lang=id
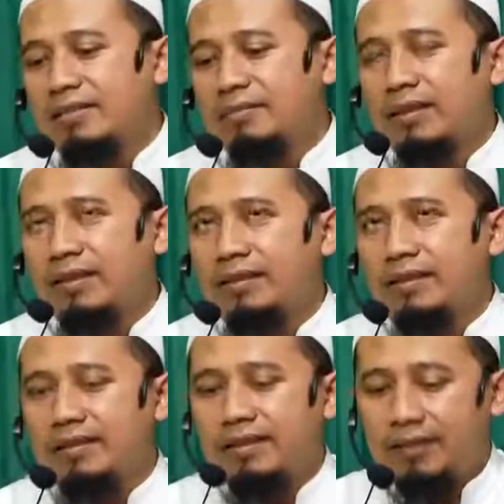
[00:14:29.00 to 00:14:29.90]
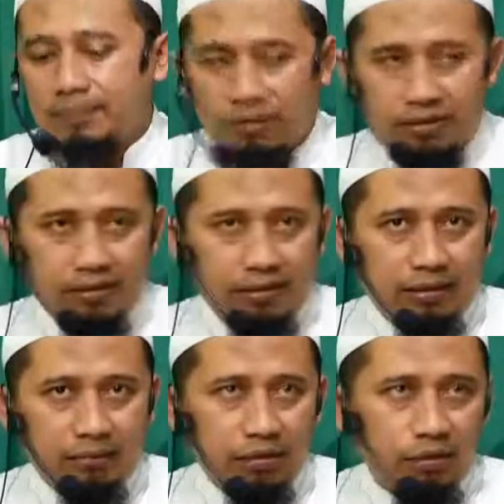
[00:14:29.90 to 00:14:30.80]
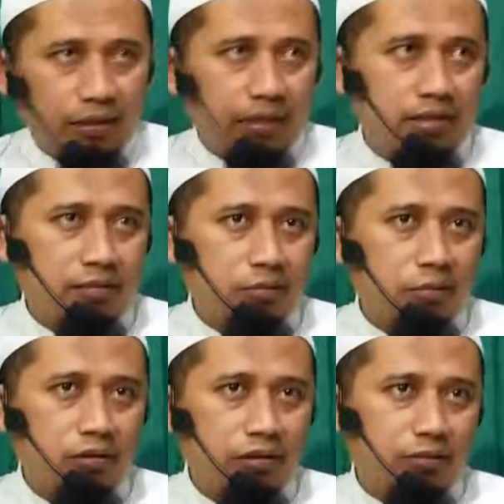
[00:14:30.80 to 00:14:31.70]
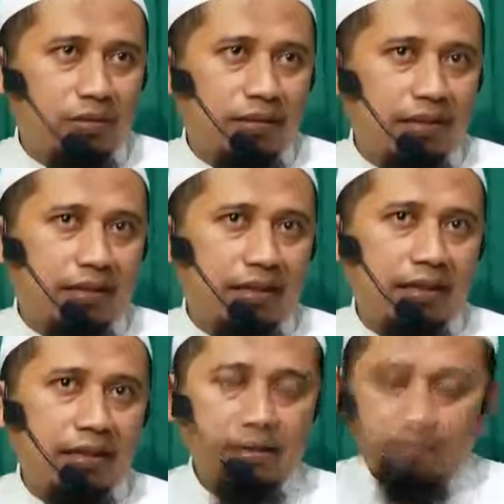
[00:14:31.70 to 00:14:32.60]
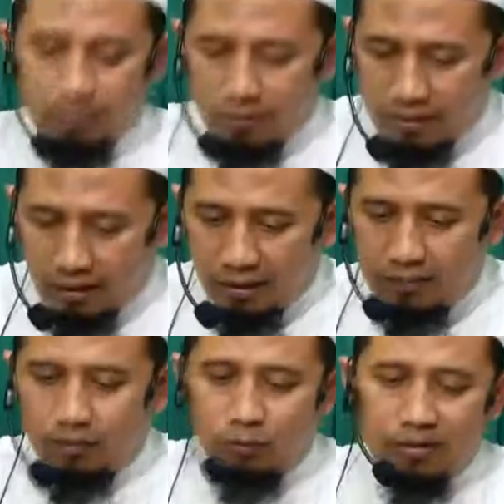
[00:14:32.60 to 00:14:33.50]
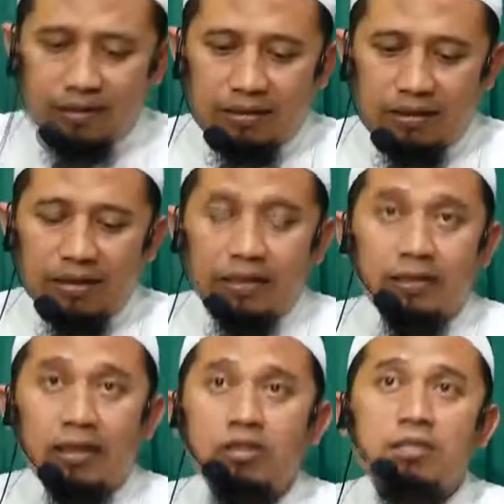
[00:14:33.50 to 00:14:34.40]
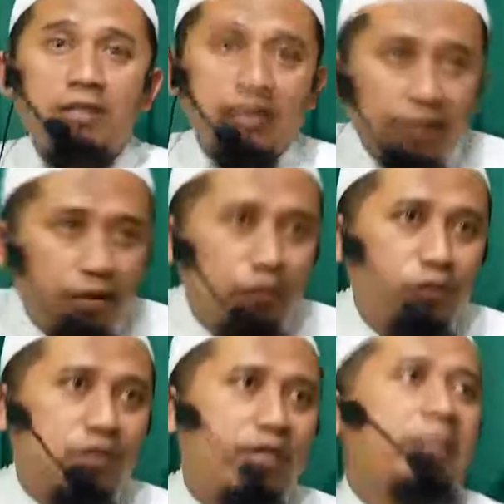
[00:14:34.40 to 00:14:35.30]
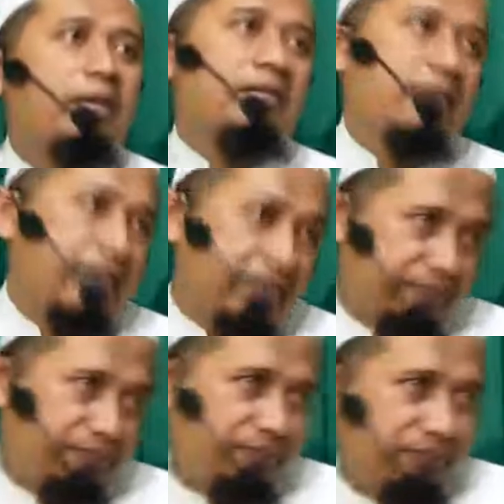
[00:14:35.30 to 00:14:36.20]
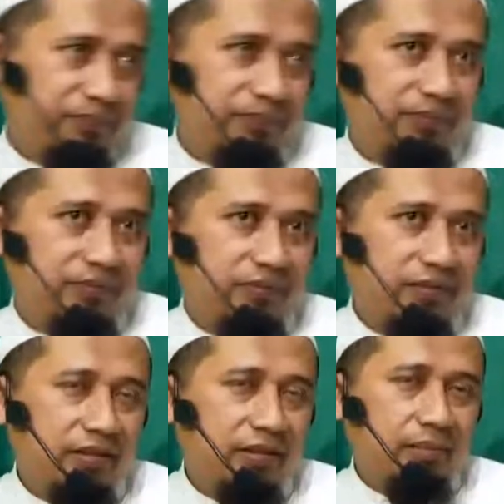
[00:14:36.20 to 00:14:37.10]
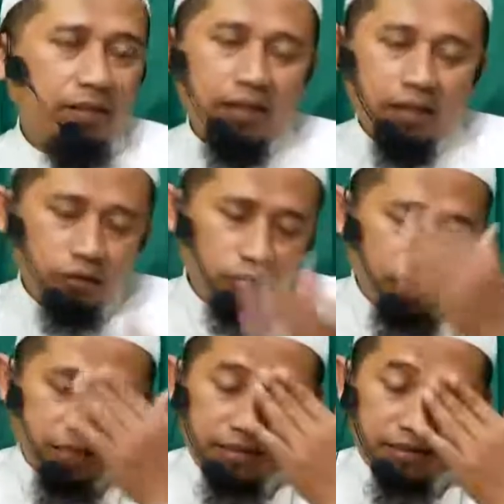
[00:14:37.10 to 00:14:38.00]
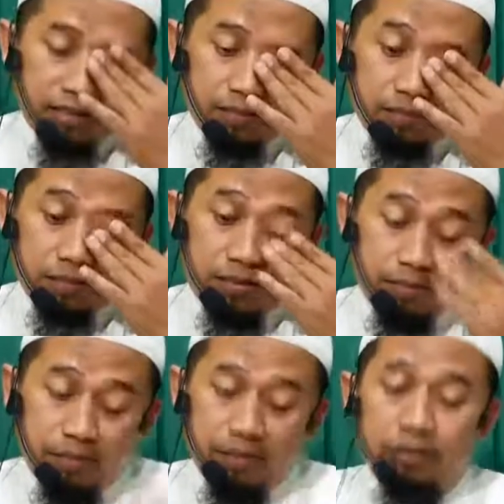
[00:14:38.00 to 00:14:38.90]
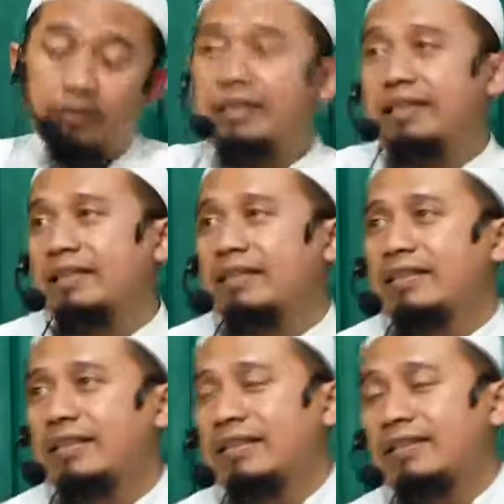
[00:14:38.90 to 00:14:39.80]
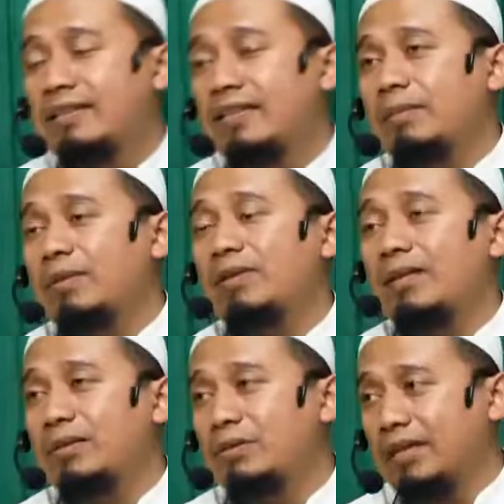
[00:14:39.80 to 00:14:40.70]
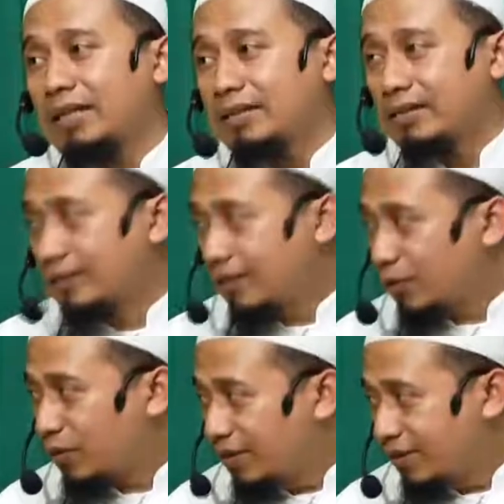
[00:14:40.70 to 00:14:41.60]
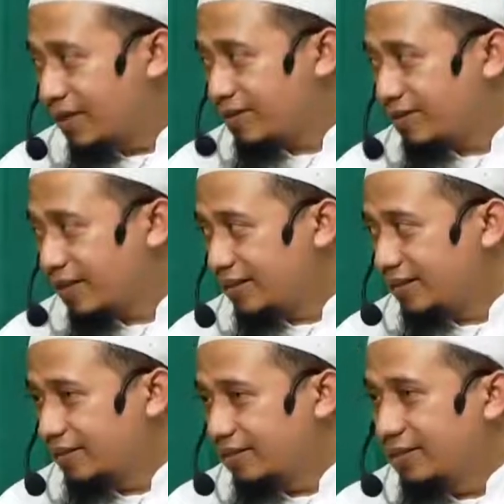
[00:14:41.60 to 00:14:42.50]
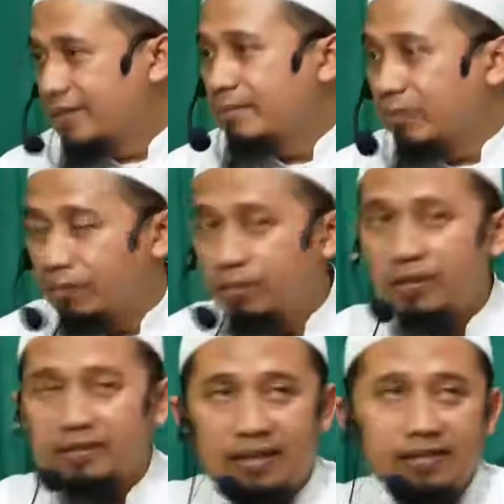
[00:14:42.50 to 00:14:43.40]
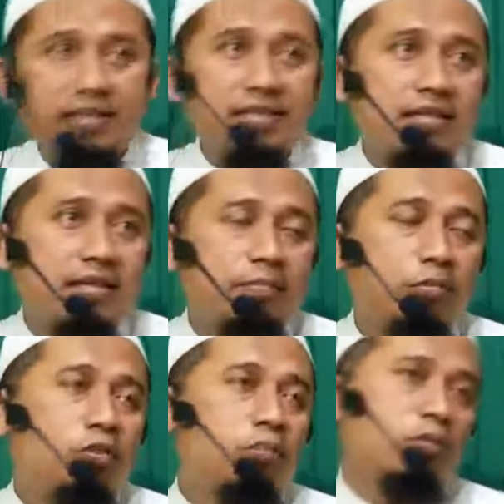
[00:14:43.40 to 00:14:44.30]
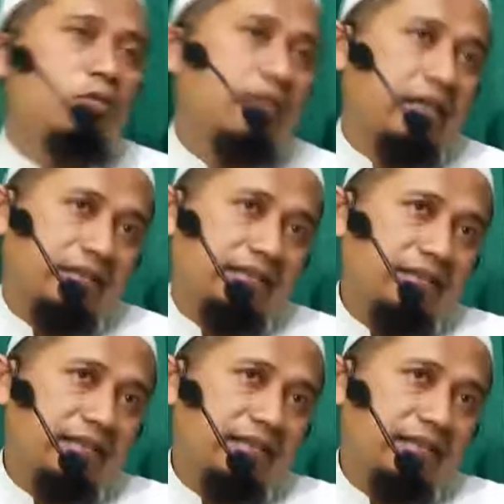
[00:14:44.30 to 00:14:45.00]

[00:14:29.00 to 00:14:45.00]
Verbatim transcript: Makanya kita pun ketika mengoleksi buku di rumah kita, perpustakaan di rumah kita, kita harus mengenal dulu siapa dia. Maka kalau tulisannya seperti beliau ini tidak perlu dilakukan tentang kualitas dan bobot dan isi buku-bukunya.